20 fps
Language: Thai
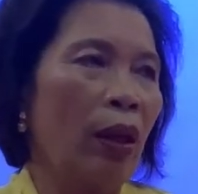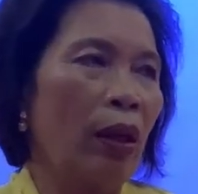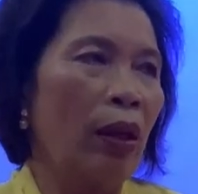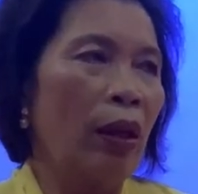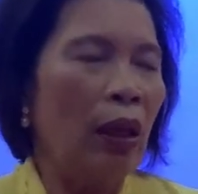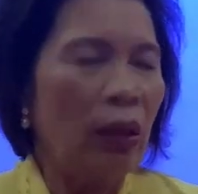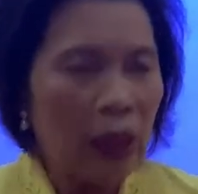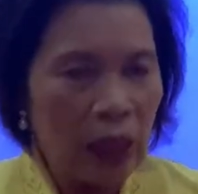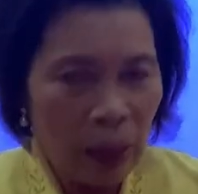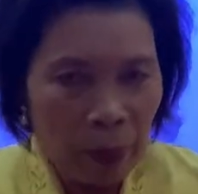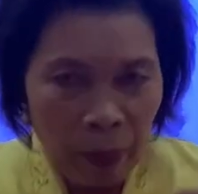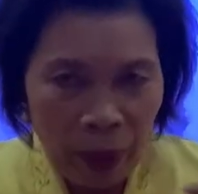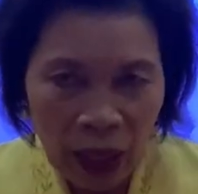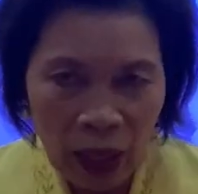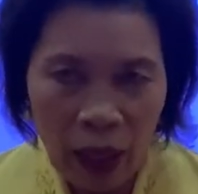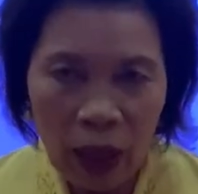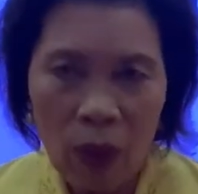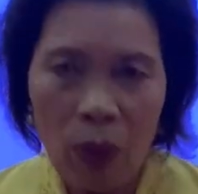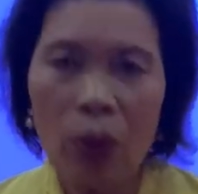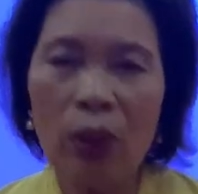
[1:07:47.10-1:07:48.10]
แล้วจะไม่
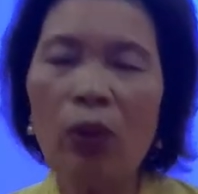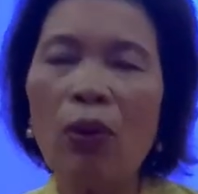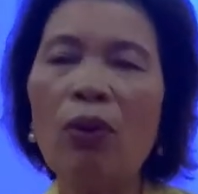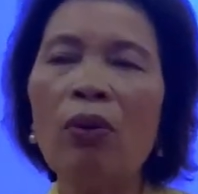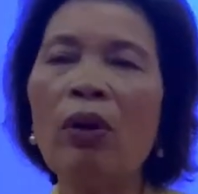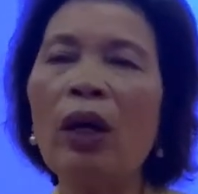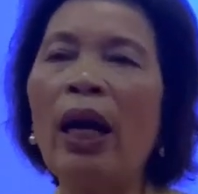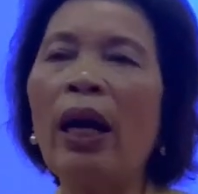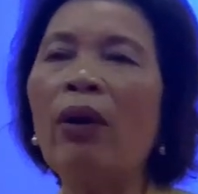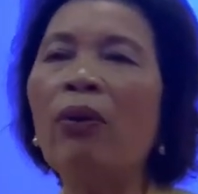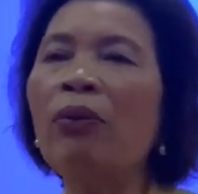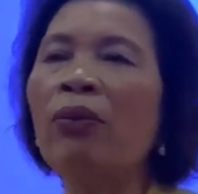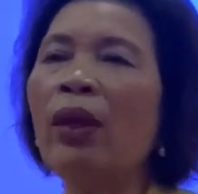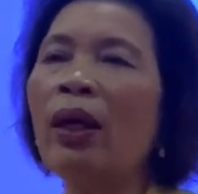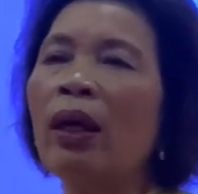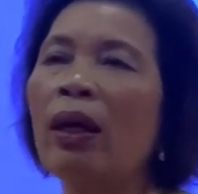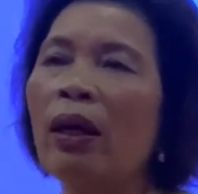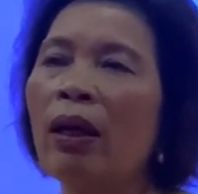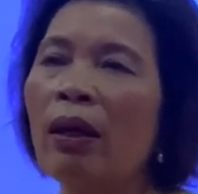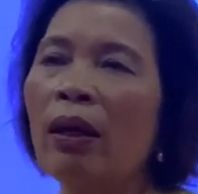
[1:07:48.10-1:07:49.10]
ให้คนของเขา
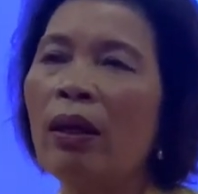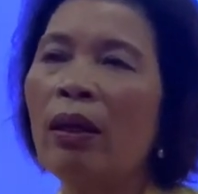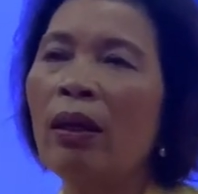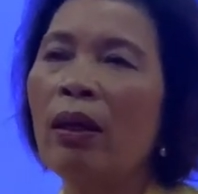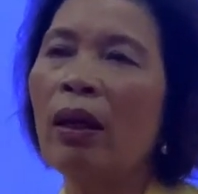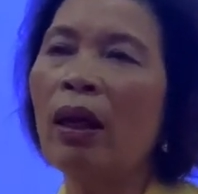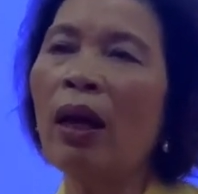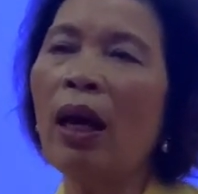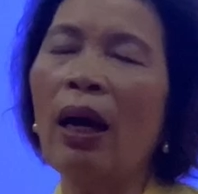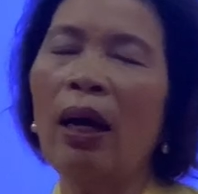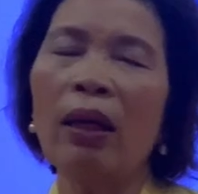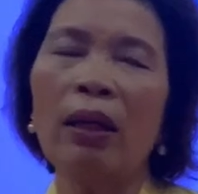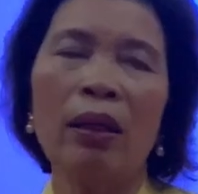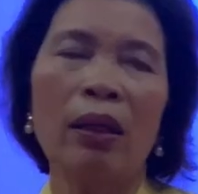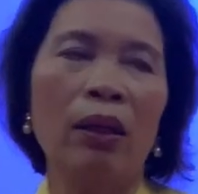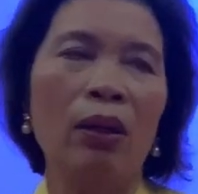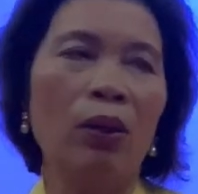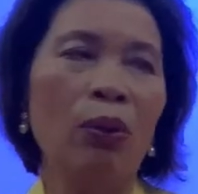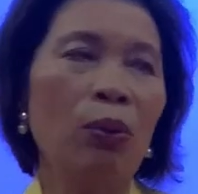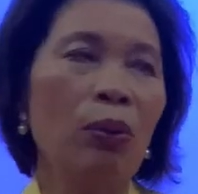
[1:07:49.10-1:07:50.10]
เนี่ยนะคะ
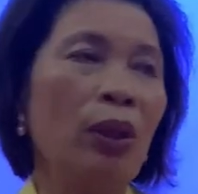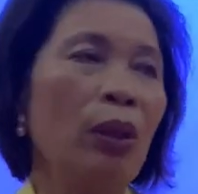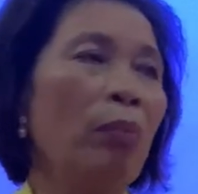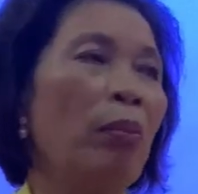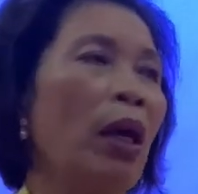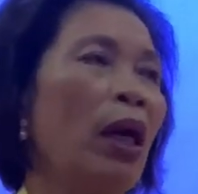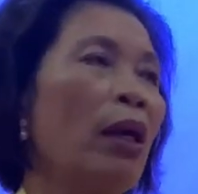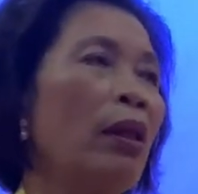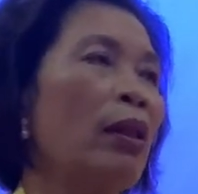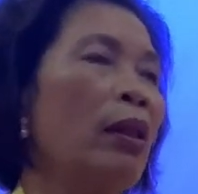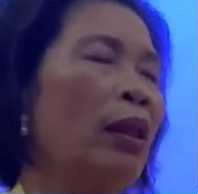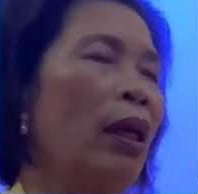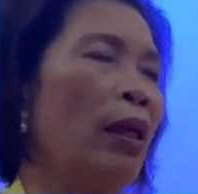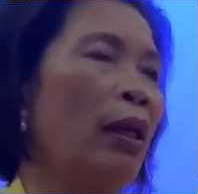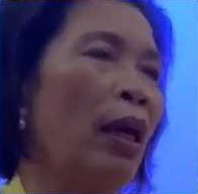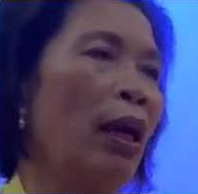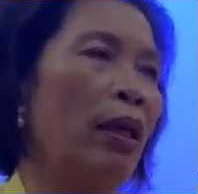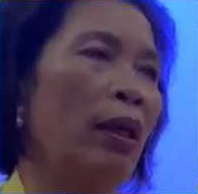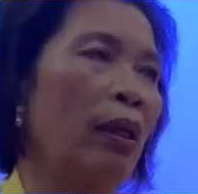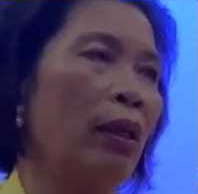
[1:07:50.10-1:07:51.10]
ลุกขึ้นมานั่น
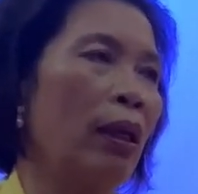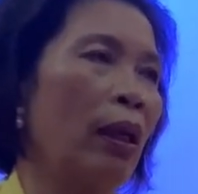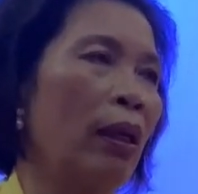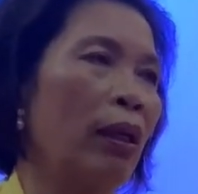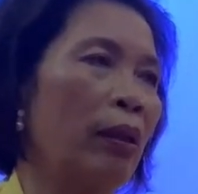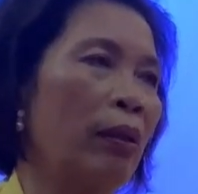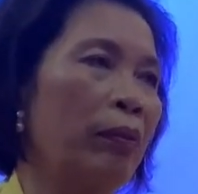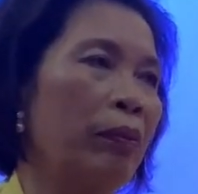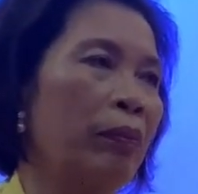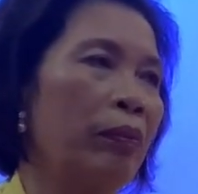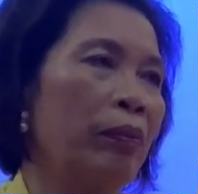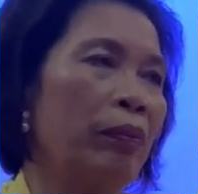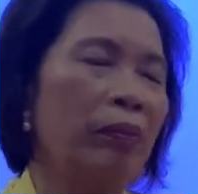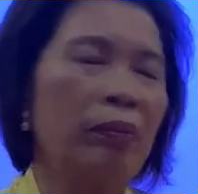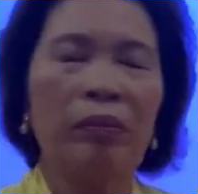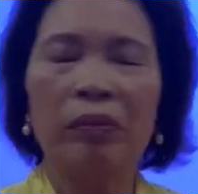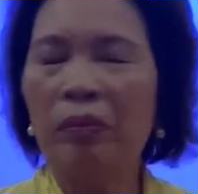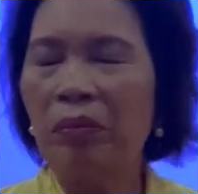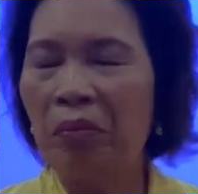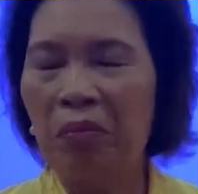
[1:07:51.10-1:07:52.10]
ได้ยังไง
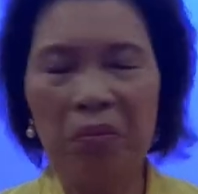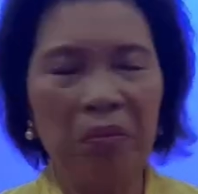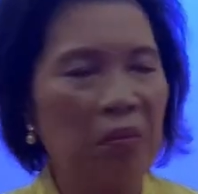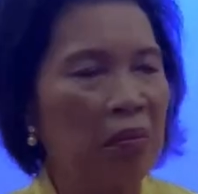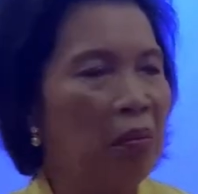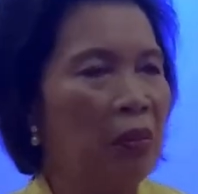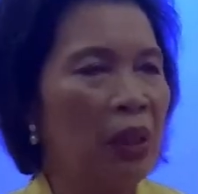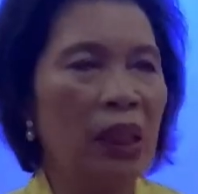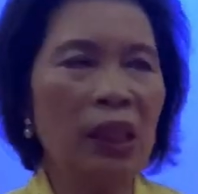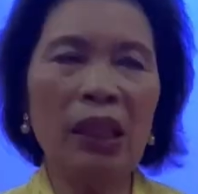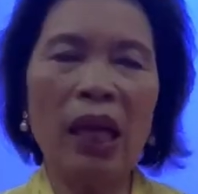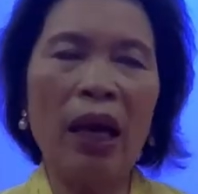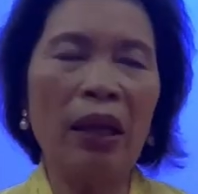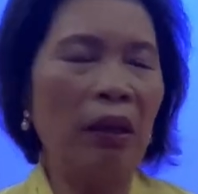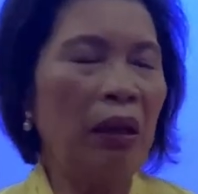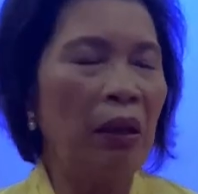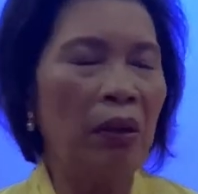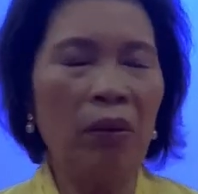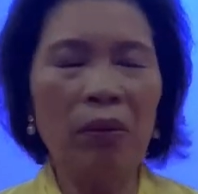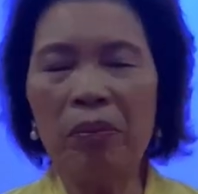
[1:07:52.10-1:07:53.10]
อาจารย์
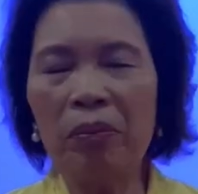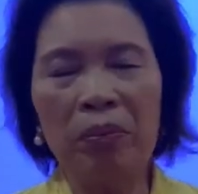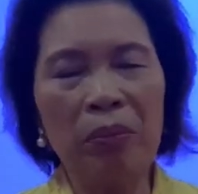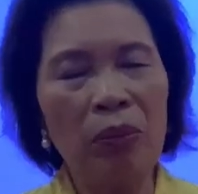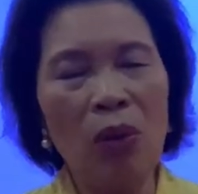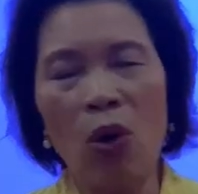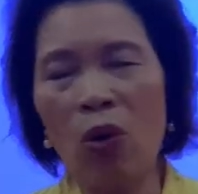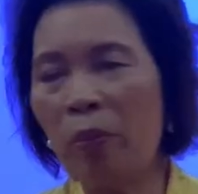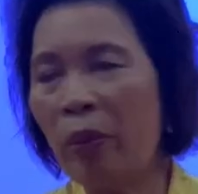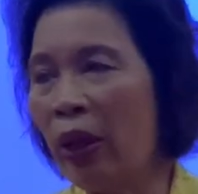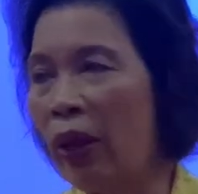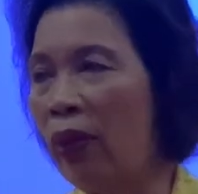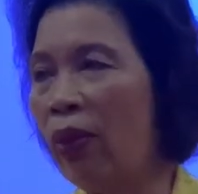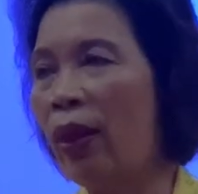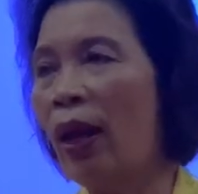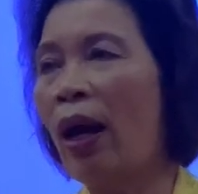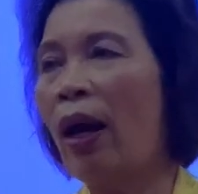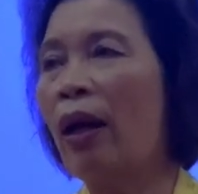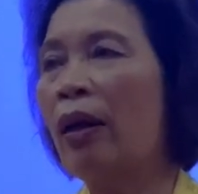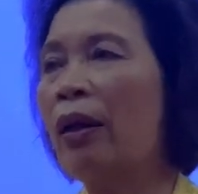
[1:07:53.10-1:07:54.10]
เนี่ยมองไม่เห็น
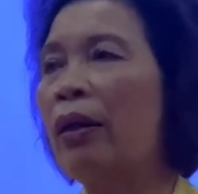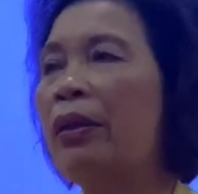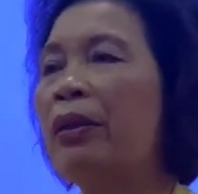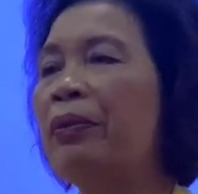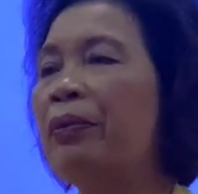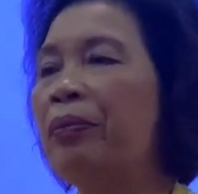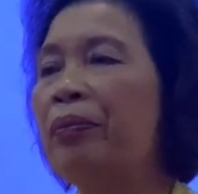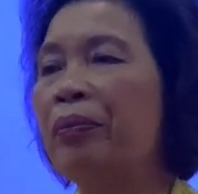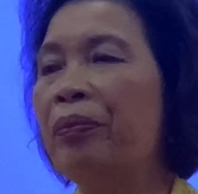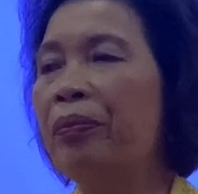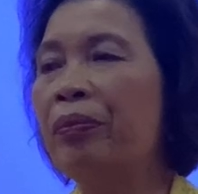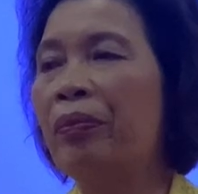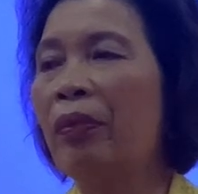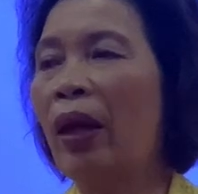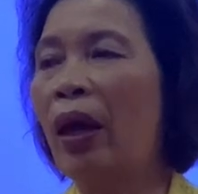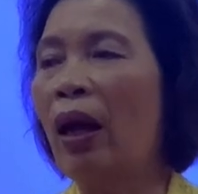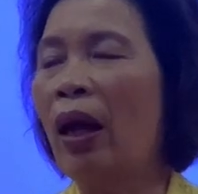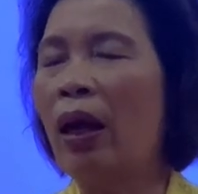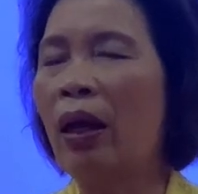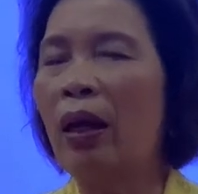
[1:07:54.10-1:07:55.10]
ทาง
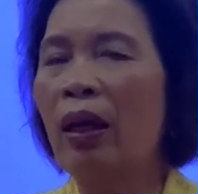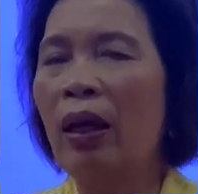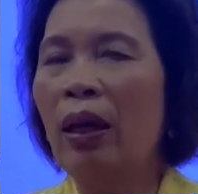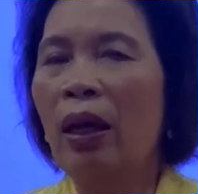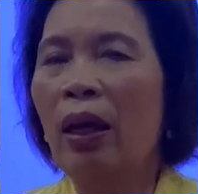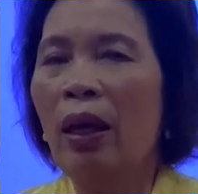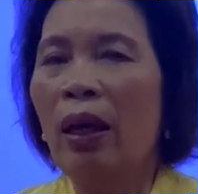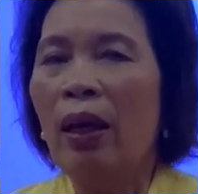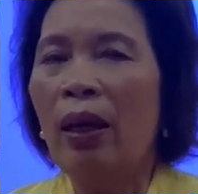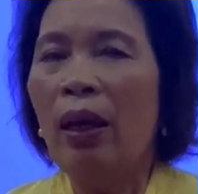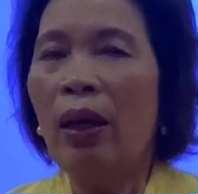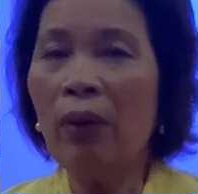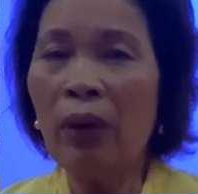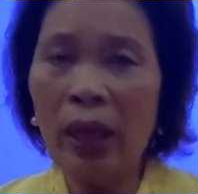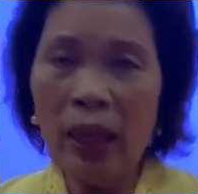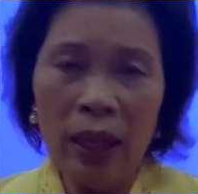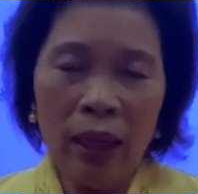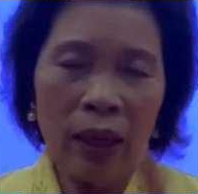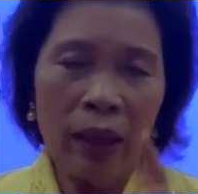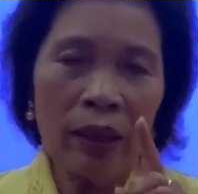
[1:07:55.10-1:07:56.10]
นะคะแล้วก็
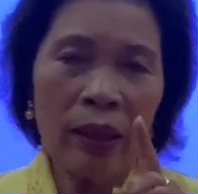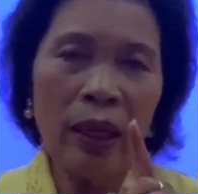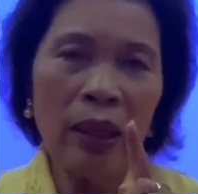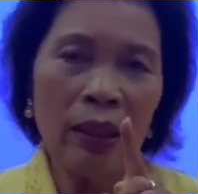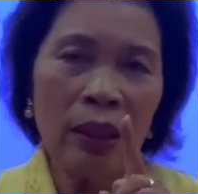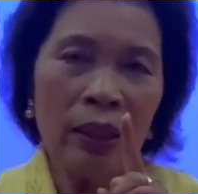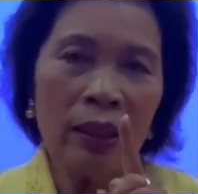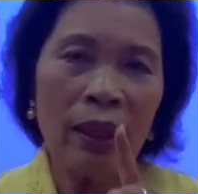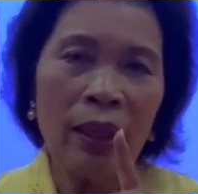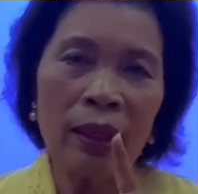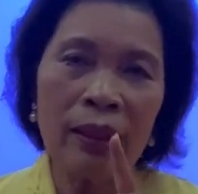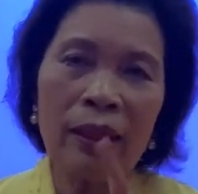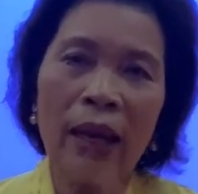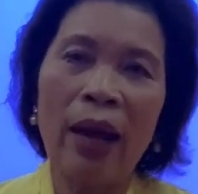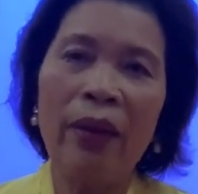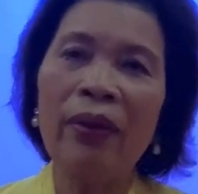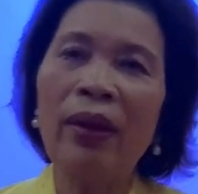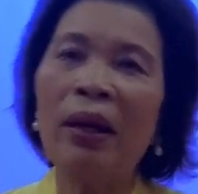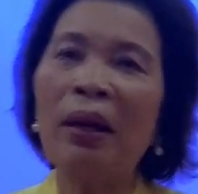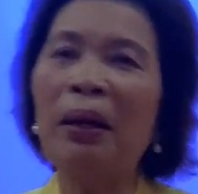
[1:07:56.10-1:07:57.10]
อีกเรื่องหนึ่งที่อาจา
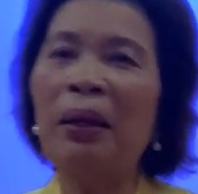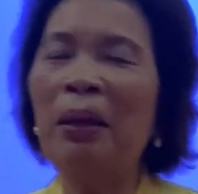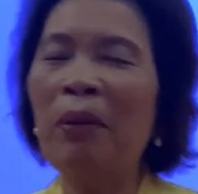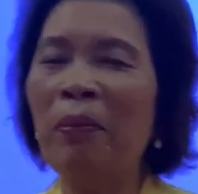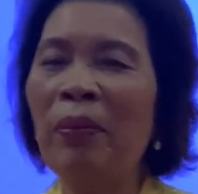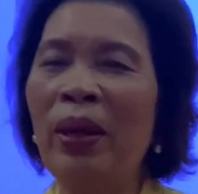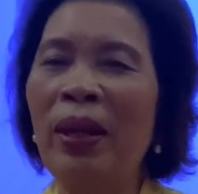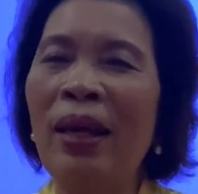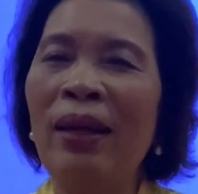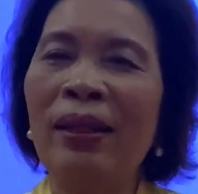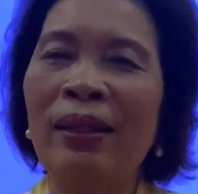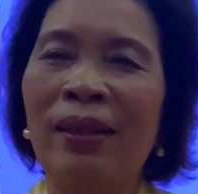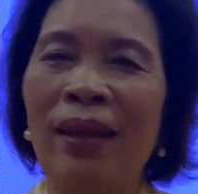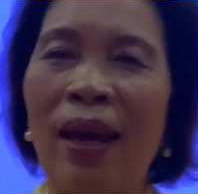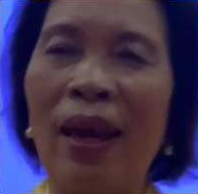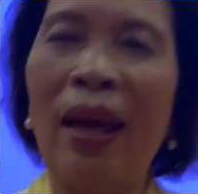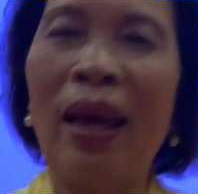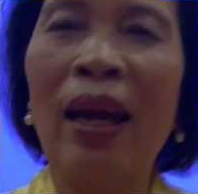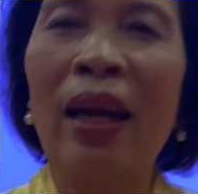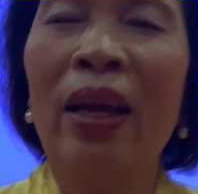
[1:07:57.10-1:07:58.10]
รย์นะคะยังไม่ได้แช
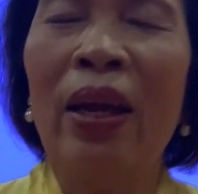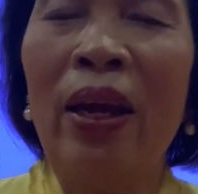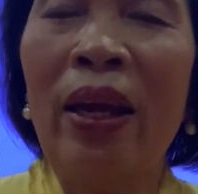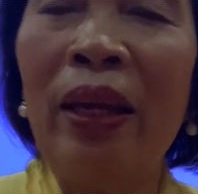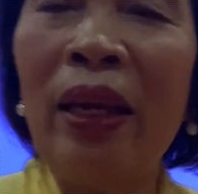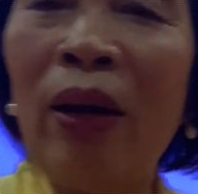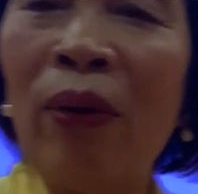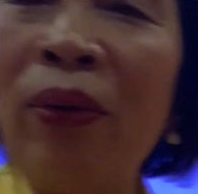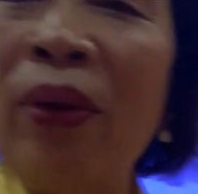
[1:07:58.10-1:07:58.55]
ร์เดี๋ยว